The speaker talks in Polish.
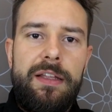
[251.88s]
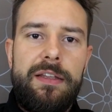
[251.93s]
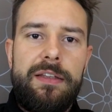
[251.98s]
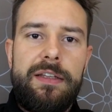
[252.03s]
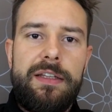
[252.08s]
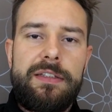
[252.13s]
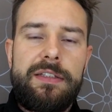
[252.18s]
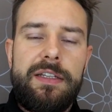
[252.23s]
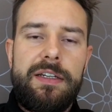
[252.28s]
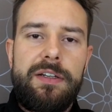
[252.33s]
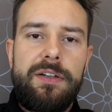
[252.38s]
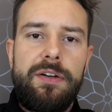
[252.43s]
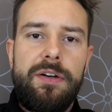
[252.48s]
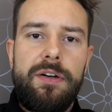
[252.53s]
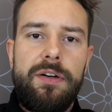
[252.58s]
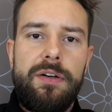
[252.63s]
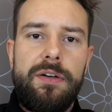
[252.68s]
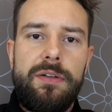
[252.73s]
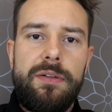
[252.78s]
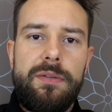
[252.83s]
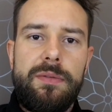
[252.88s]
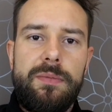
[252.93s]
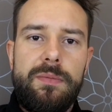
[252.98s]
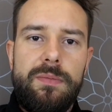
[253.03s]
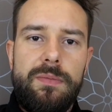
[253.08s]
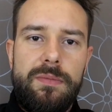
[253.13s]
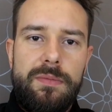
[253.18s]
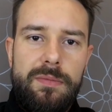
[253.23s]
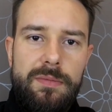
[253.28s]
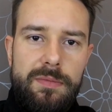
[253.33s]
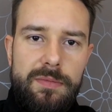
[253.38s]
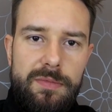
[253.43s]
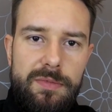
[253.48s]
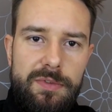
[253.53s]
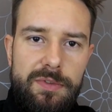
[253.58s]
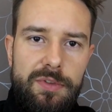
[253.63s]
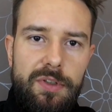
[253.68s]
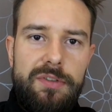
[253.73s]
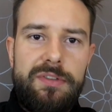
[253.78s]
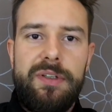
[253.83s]
Dlatego
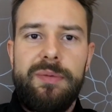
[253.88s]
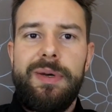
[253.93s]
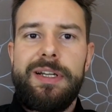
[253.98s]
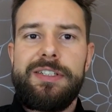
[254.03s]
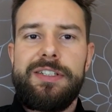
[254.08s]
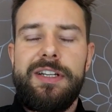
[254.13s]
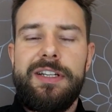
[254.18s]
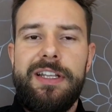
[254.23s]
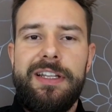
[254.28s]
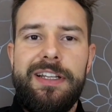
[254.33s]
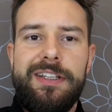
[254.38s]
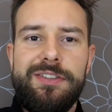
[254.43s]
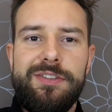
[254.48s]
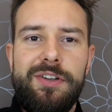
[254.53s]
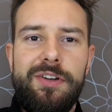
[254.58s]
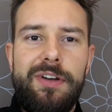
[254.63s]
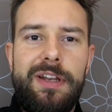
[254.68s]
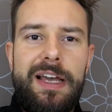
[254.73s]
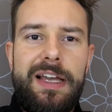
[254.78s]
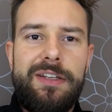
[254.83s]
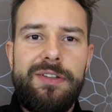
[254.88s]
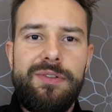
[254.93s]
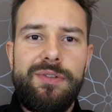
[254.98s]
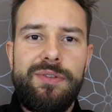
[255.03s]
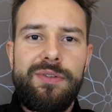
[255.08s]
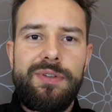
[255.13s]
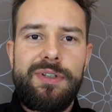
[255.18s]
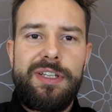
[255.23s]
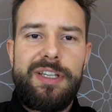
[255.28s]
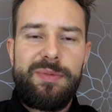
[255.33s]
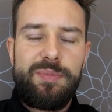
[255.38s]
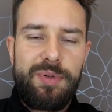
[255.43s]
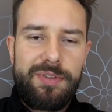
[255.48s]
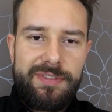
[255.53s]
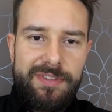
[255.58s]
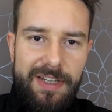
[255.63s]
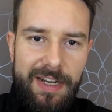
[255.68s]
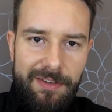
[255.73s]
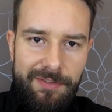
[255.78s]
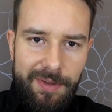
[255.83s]
do zobaczenia na szkoleniu i
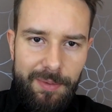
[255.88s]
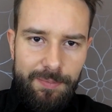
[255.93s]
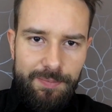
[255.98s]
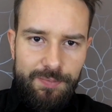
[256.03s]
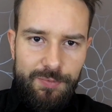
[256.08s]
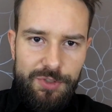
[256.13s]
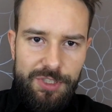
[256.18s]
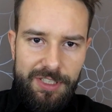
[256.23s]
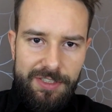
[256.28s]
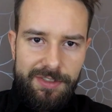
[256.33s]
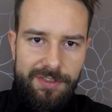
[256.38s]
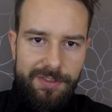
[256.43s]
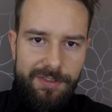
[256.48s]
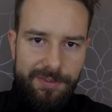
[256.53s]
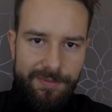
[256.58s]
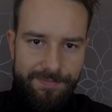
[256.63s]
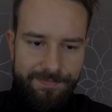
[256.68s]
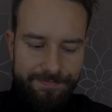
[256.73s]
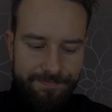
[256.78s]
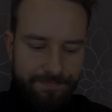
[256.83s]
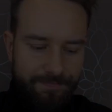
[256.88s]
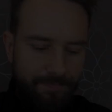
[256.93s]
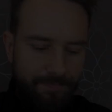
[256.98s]
pozdrawiam. Cześć!